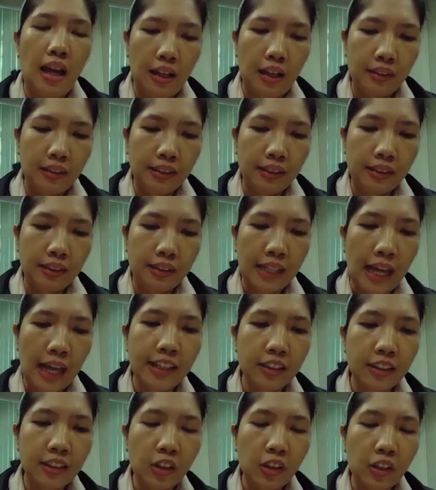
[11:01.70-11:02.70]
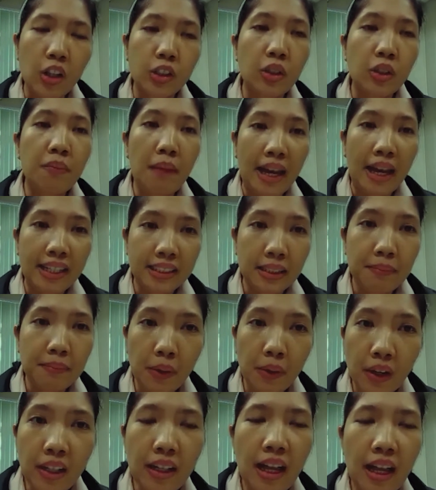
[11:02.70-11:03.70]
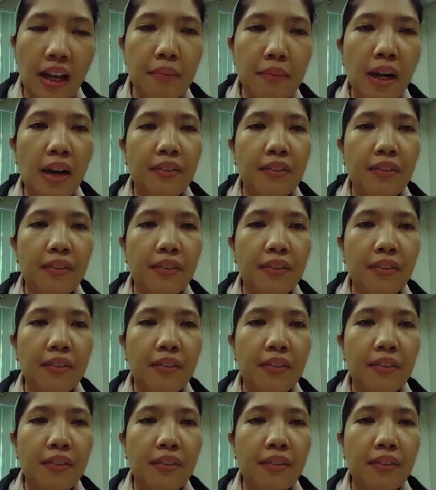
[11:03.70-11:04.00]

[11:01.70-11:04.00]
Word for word: dahil customizable ang mga